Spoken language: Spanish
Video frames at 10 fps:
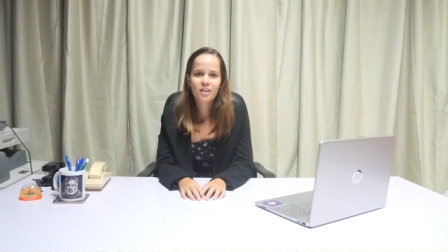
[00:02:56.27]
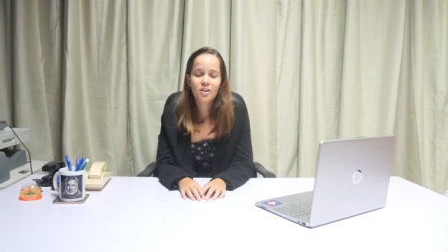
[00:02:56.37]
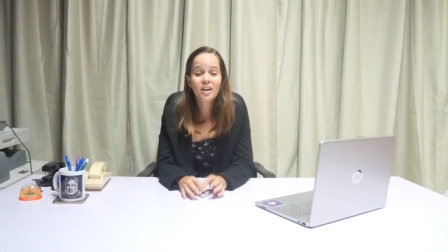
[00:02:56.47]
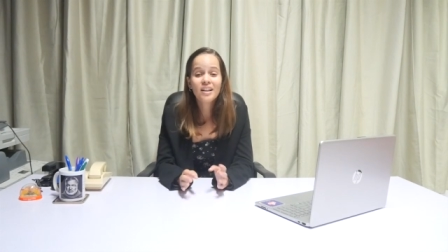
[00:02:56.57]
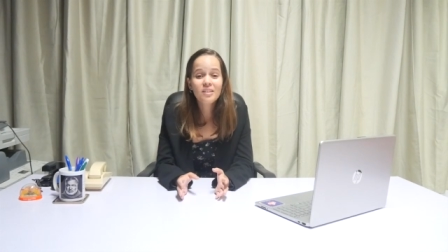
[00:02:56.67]

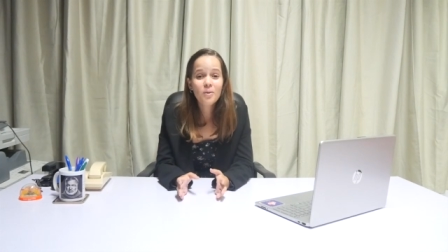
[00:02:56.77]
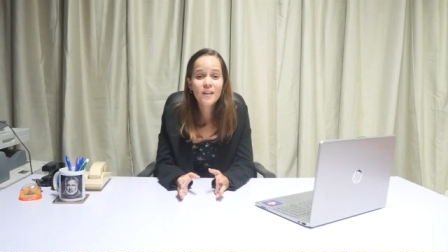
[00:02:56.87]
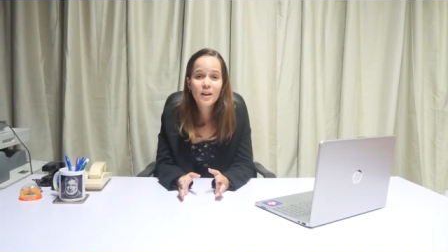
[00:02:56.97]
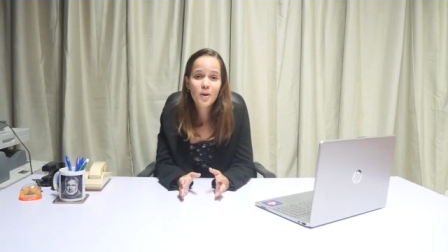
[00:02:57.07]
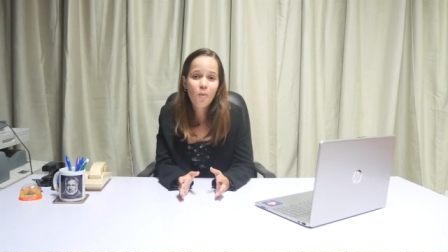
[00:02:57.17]
Con este
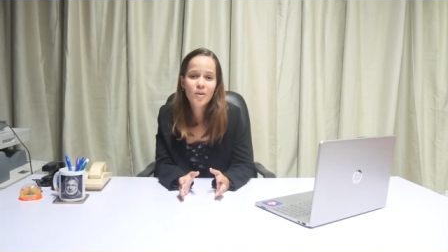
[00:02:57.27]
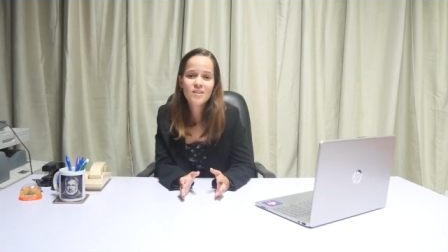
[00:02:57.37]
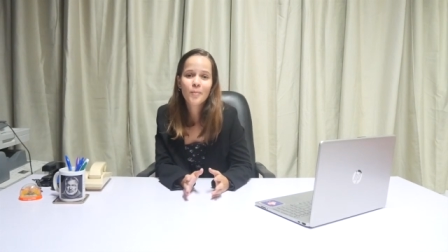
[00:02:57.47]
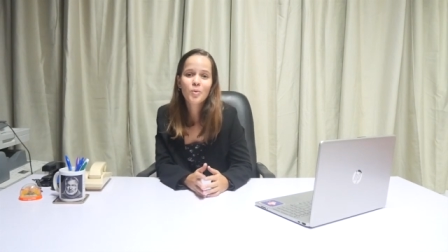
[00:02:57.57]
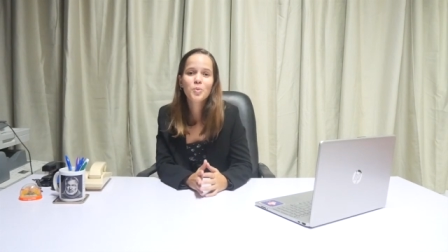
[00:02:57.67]
video
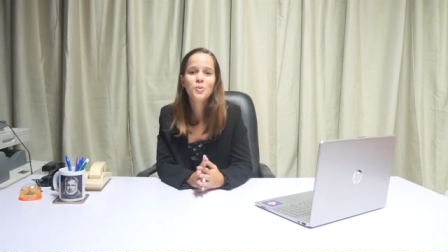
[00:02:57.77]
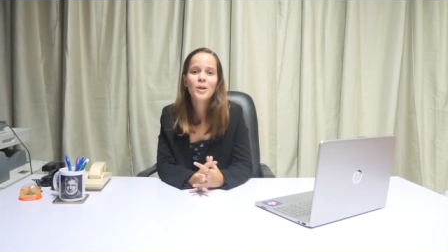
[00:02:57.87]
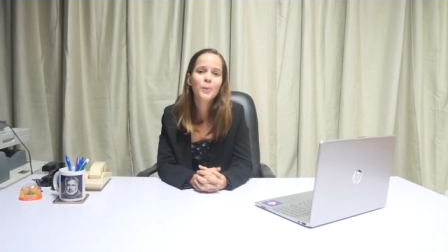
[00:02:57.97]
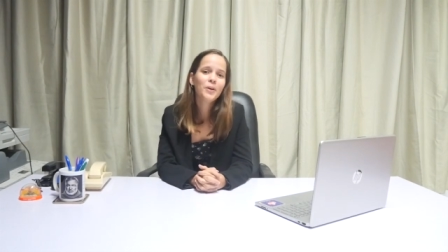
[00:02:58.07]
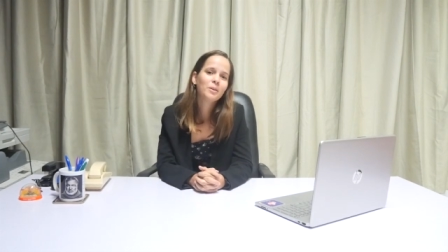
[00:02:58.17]
comenzamos
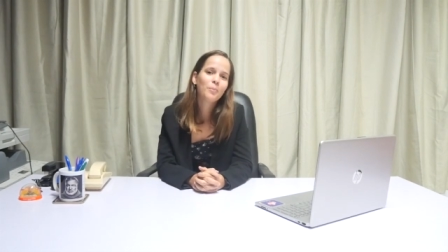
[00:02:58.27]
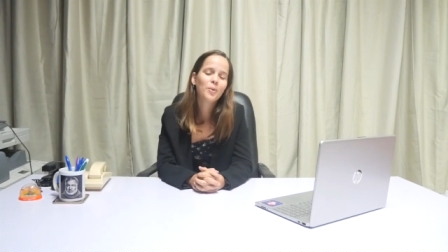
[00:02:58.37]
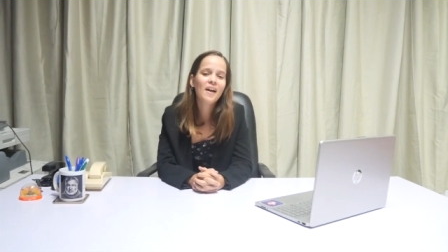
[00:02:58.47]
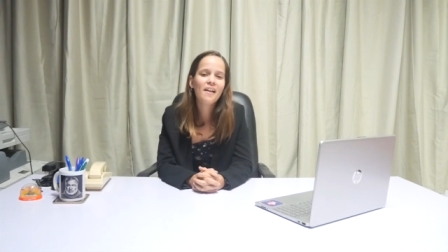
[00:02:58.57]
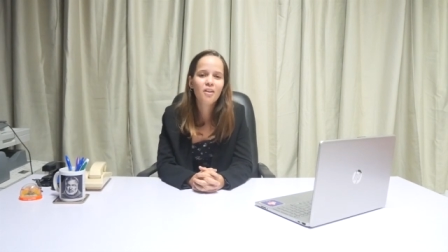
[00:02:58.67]
una nueva
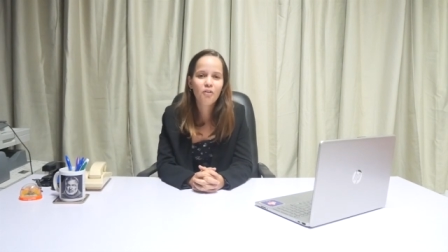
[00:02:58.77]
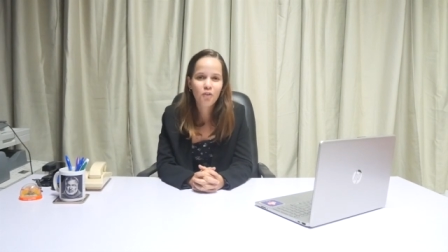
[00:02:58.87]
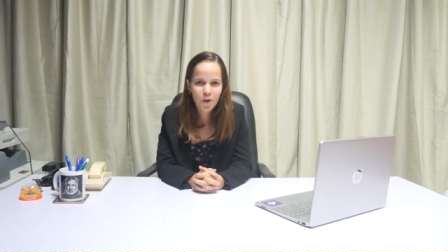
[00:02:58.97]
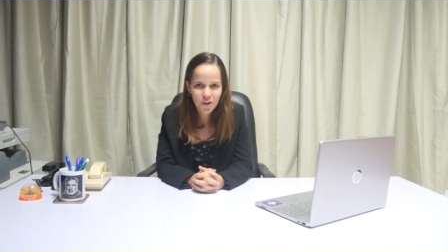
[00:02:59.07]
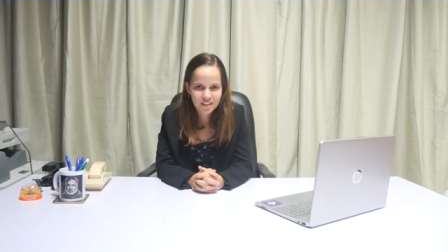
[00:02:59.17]
temporada de
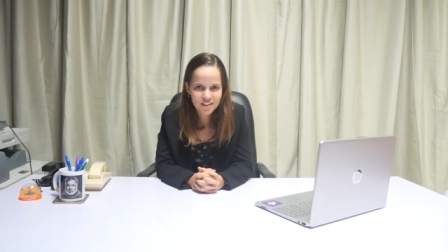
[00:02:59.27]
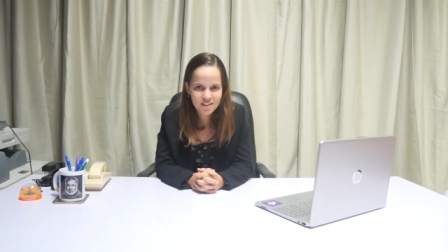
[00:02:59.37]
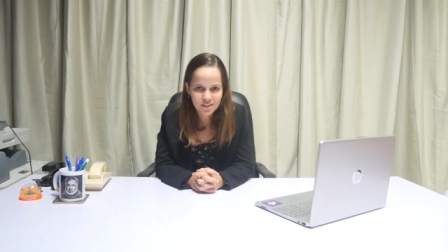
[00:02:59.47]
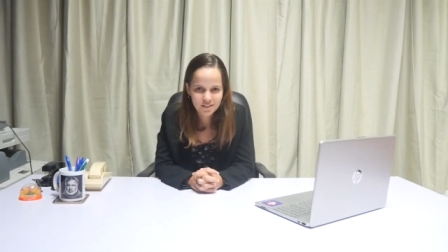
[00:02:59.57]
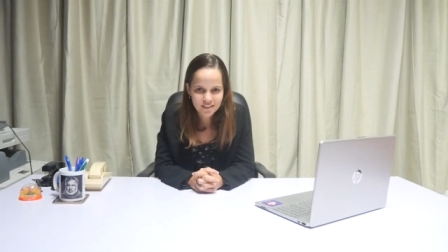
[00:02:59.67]
Foco de
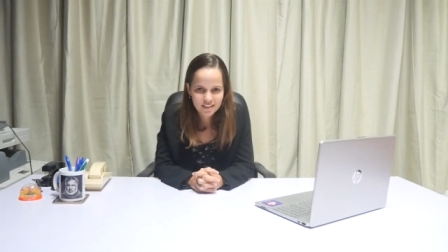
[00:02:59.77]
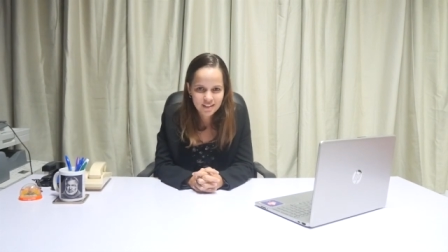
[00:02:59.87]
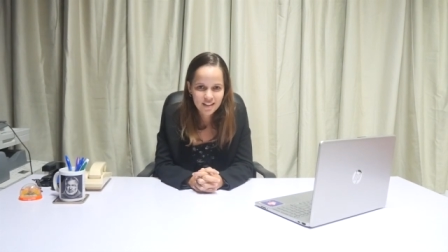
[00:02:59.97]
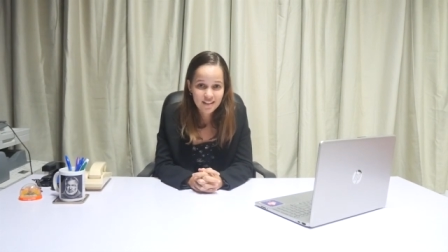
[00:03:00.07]
Atención.